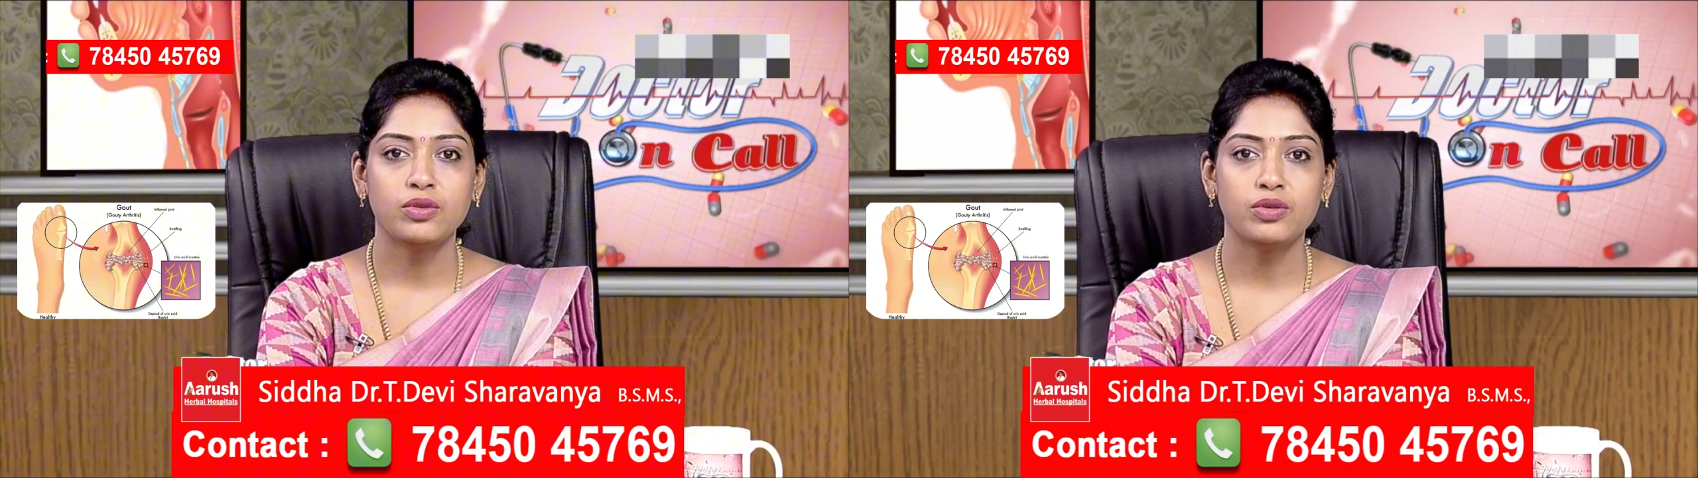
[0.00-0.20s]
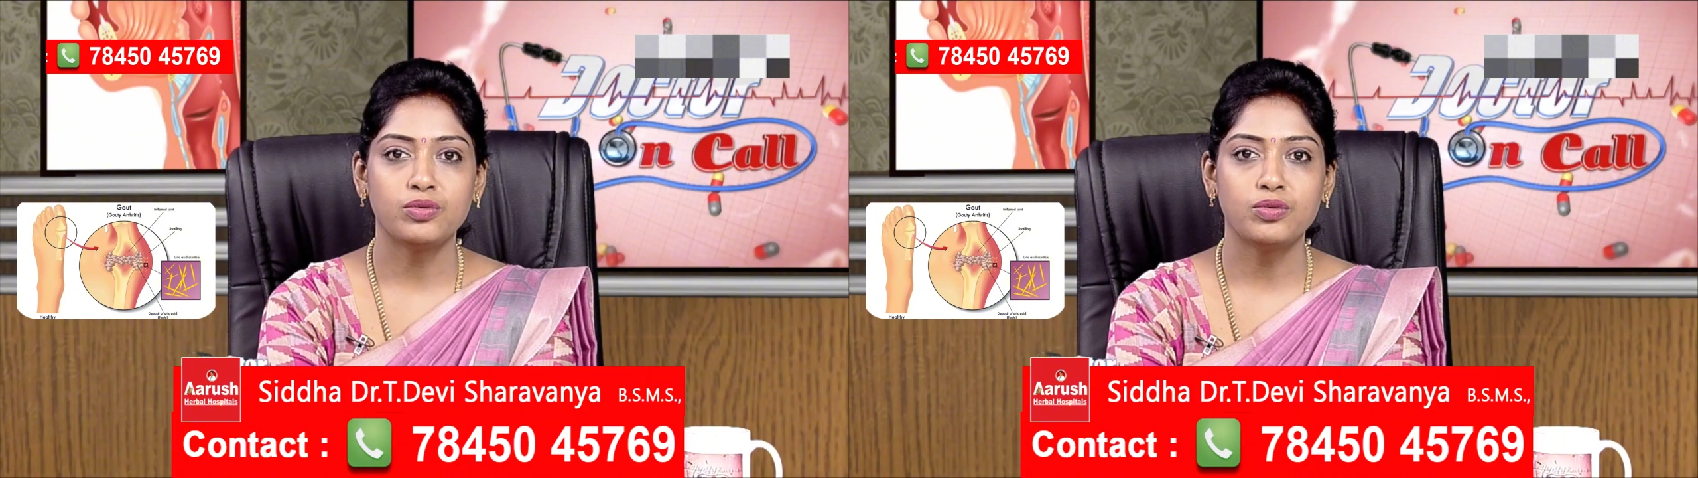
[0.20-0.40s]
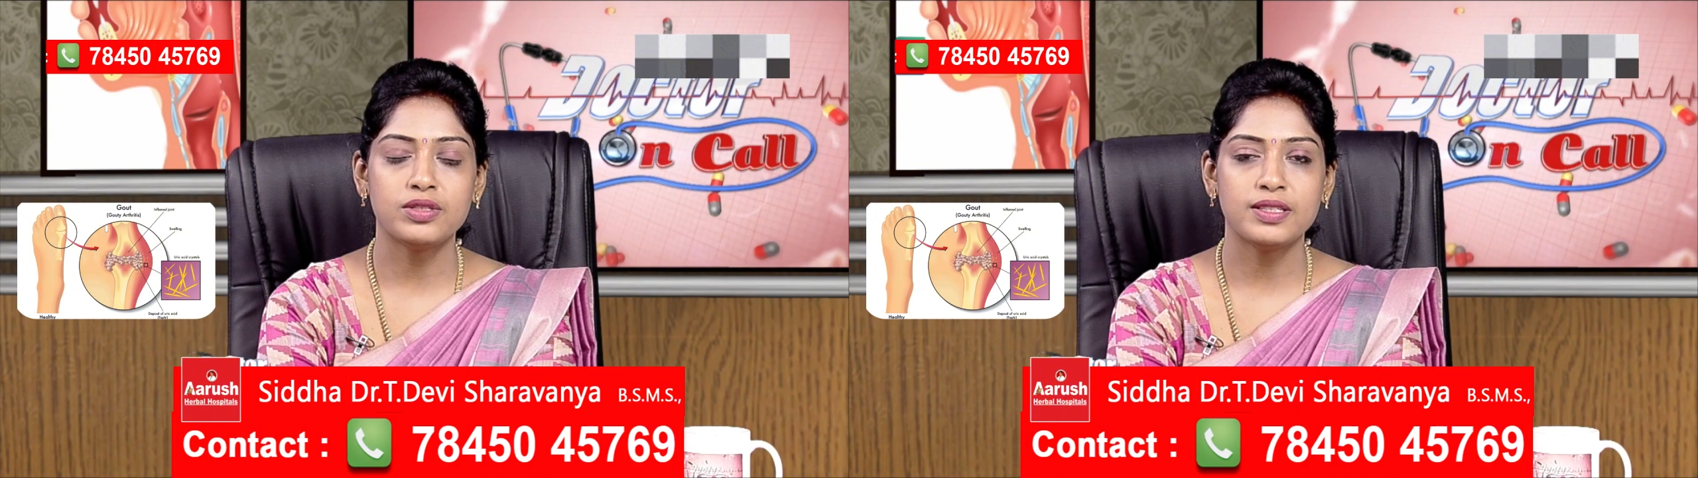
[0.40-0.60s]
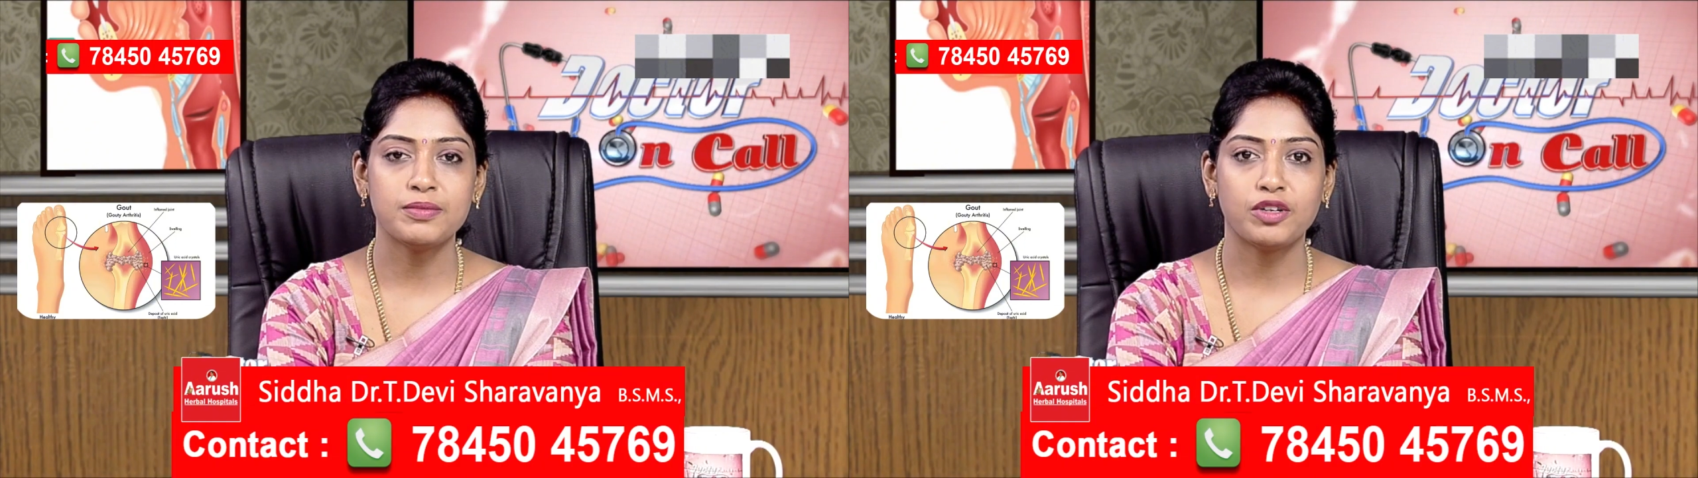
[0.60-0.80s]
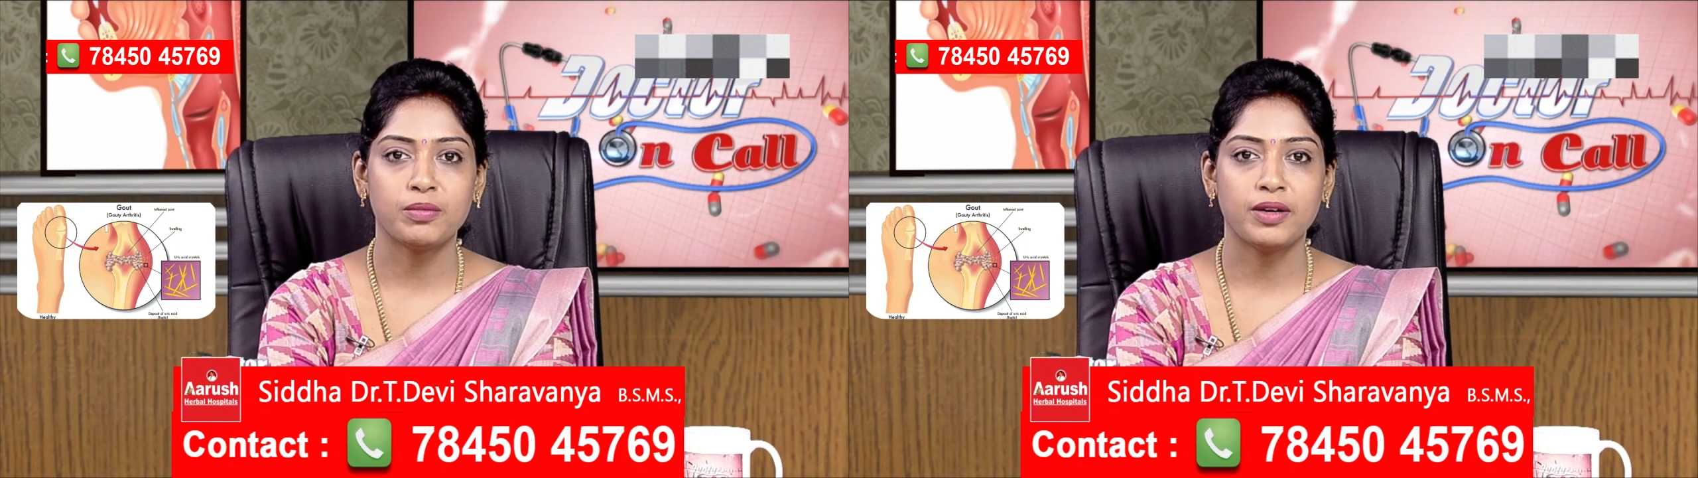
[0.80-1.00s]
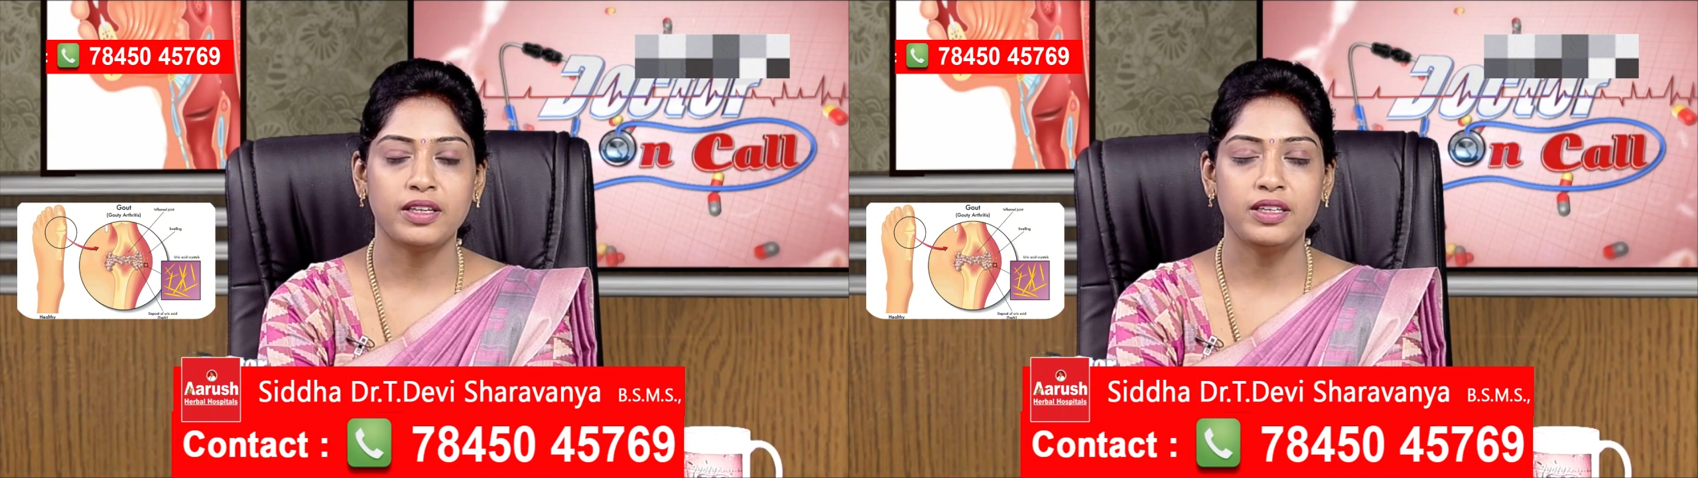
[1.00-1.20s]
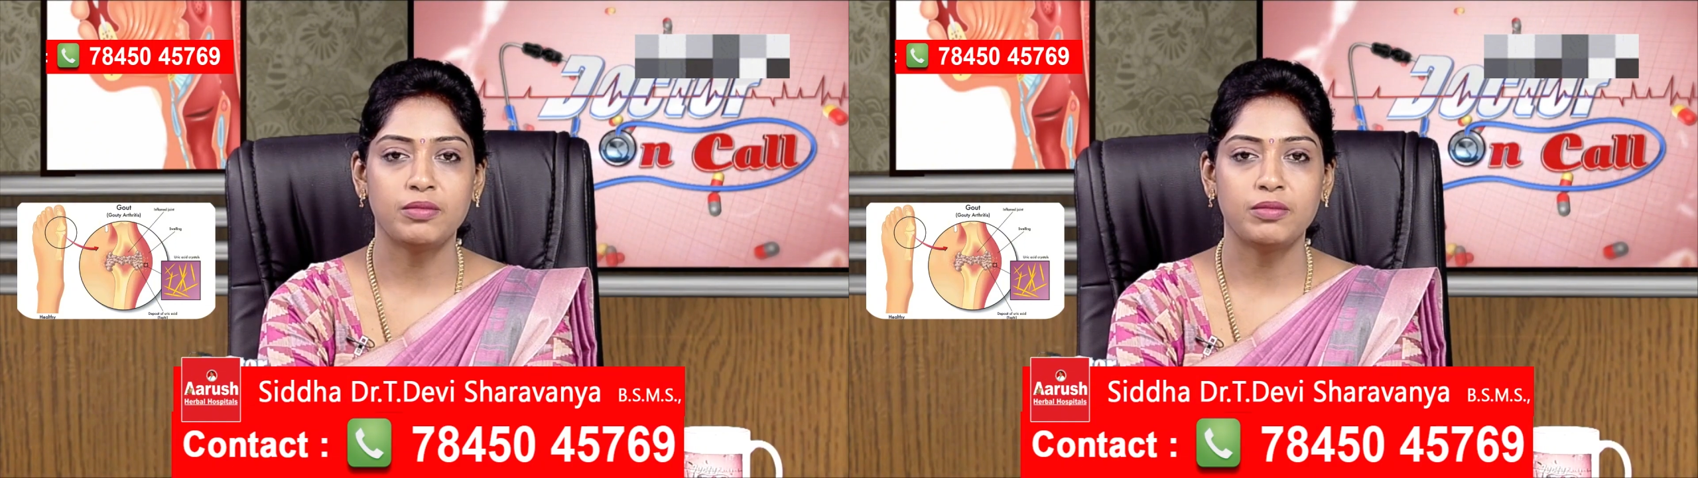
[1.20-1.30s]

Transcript: ஒரு ஊசி மனை மாதிரி